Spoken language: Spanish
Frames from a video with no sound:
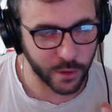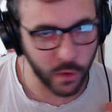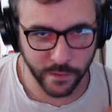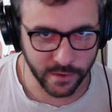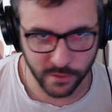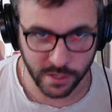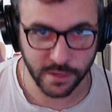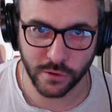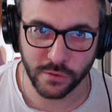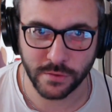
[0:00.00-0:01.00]
nuevas con,
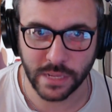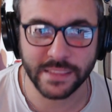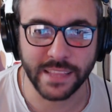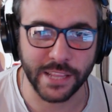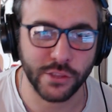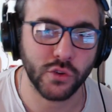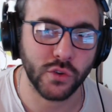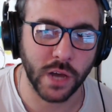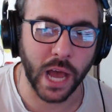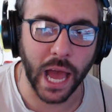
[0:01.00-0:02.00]
en
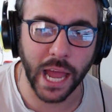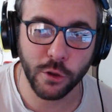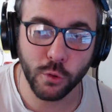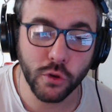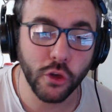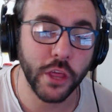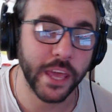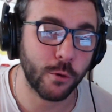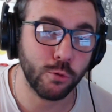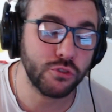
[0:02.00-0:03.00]
tanto a algunos
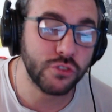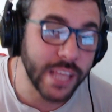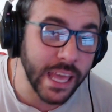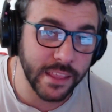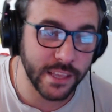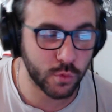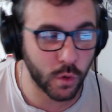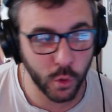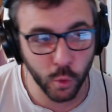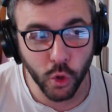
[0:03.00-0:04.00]
de ustedes o a
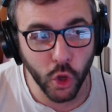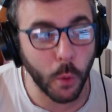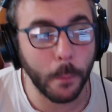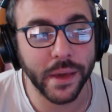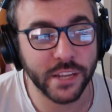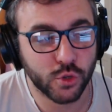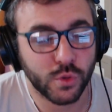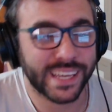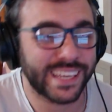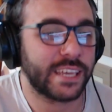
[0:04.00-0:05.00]
algunos de los
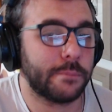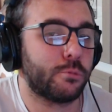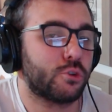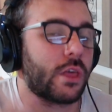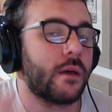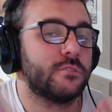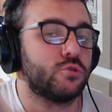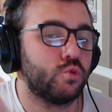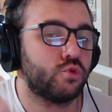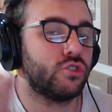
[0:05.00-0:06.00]
personajes que portaban
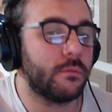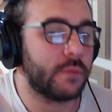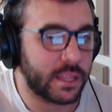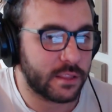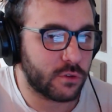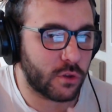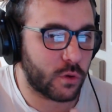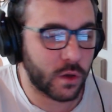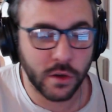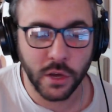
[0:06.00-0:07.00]
sus nombres dentro del
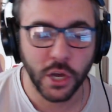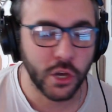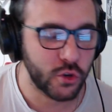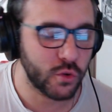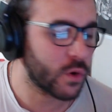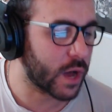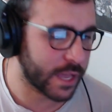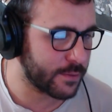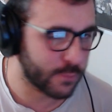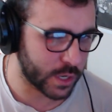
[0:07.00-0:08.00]
juego no
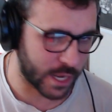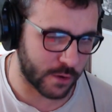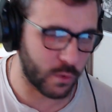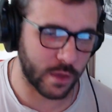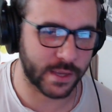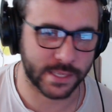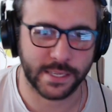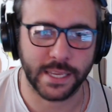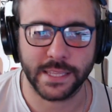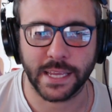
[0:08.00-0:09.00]
hay buenas
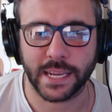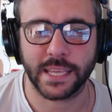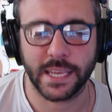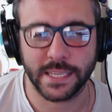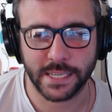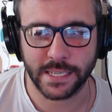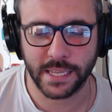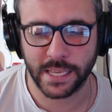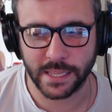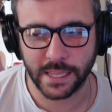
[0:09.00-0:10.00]
nuevas en Darkest Dungeon.
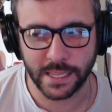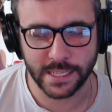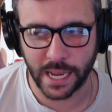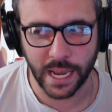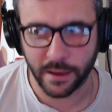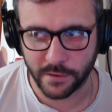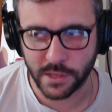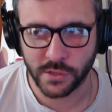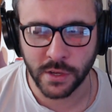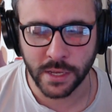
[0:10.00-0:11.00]
Eh, desde ya les aviso.